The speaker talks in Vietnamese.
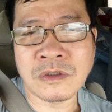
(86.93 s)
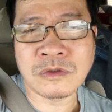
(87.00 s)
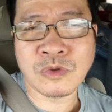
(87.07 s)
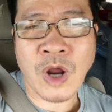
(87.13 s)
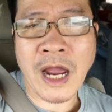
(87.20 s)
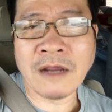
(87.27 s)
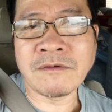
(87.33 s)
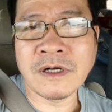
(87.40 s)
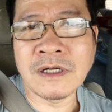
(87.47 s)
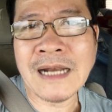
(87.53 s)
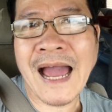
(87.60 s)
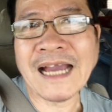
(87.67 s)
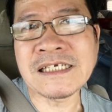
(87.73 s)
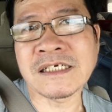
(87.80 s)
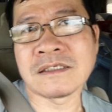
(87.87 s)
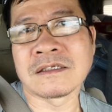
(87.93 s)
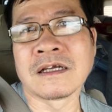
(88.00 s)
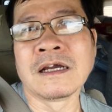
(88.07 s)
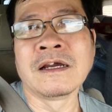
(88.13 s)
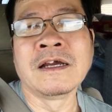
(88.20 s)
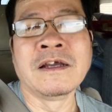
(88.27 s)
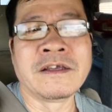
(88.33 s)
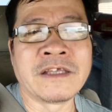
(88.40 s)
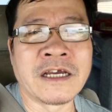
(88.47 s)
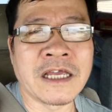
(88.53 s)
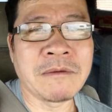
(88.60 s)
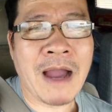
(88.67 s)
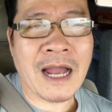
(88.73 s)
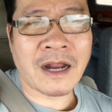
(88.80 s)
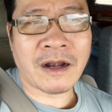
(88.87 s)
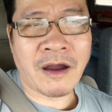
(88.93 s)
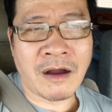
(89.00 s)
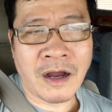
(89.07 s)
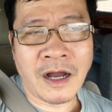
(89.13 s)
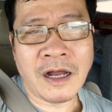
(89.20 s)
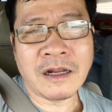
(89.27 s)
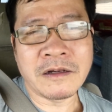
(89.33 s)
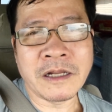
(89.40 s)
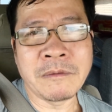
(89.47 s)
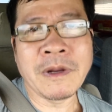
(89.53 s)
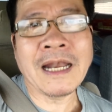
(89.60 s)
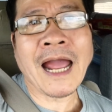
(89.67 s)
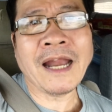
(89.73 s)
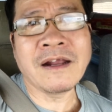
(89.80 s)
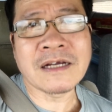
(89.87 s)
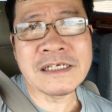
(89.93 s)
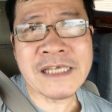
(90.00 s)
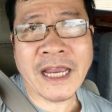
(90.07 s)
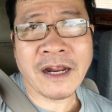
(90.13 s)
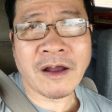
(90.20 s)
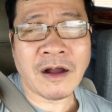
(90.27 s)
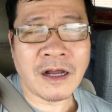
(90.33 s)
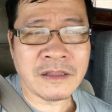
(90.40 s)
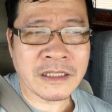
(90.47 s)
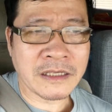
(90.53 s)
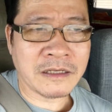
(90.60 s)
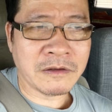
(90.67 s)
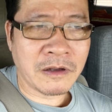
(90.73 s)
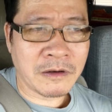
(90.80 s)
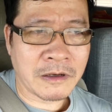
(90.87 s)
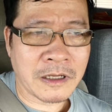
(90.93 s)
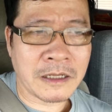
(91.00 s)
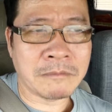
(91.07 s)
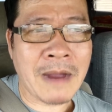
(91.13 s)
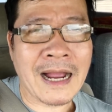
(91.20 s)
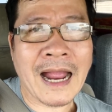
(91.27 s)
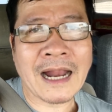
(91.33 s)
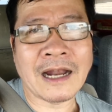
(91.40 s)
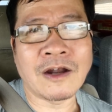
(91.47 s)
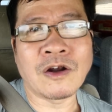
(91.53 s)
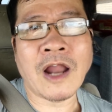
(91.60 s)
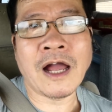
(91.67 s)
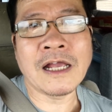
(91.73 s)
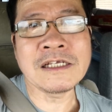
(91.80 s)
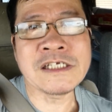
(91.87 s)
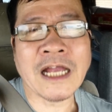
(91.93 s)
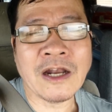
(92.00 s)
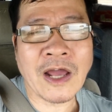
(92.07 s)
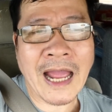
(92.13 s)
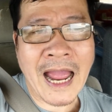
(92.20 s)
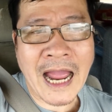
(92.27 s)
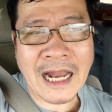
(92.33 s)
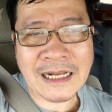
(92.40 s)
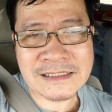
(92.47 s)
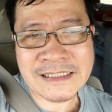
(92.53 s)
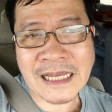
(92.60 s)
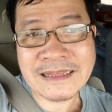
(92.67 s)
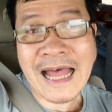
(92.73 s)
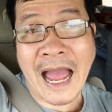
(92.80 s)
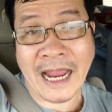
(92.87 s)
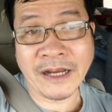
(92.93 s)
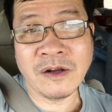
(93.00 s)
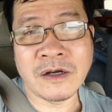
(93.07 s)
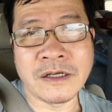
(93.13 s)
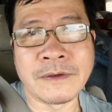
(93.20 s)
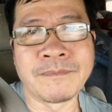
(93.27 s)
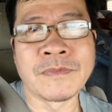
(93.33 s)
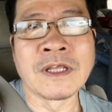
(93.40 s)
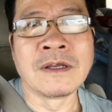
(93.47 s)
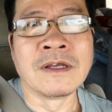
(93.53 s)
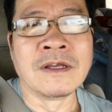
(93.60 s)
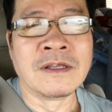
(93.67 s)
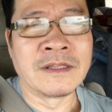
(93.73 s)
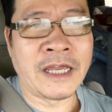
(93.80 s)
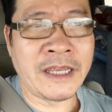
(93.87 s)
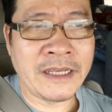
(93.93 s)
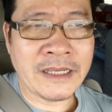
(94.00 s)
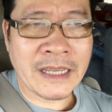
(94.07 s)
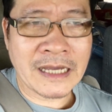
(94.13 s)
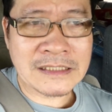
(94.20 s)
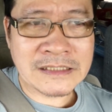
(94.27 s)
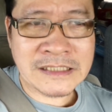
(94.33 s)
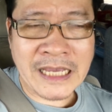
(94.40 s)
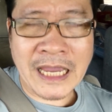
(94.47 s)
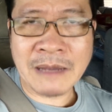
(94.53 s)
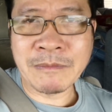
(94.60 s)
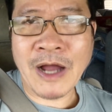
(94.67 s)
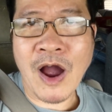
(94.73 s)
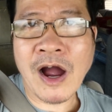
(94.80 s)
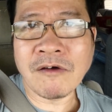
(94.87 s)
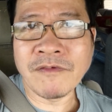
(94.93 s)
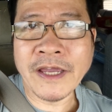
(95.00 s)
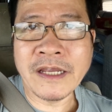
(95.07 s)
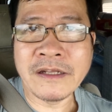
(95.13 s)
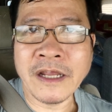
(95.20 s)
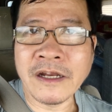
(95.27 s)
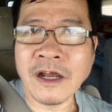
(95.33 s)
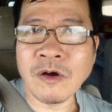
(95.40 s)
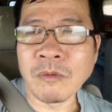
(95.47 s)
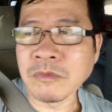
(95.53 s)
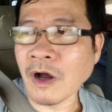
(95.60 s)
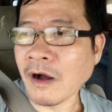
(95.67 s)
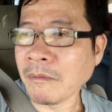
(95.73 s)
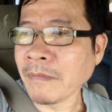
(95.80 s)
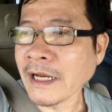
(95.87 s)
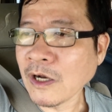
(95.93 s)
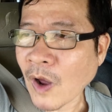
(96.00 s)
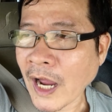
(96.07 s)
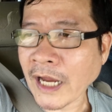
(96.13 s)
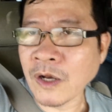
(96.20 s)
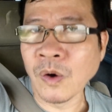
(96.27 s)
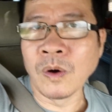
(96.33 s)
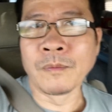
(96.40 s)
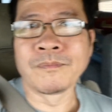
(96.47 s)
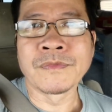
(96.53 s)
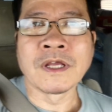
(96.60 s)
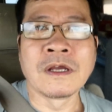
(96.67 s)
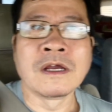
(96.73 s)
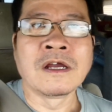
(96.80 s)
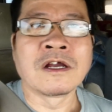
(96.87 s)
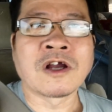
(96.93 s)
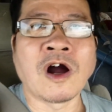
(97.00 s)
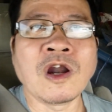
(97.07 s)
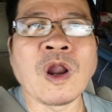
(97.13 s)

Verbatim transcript: driver license. Những cái bằng đó nếu mới lái được cái xe đó thì nó là bằng lái xe là A, là xe tải rồi. Thì xe mà RV thì nó cũng có mấy loại luôn, có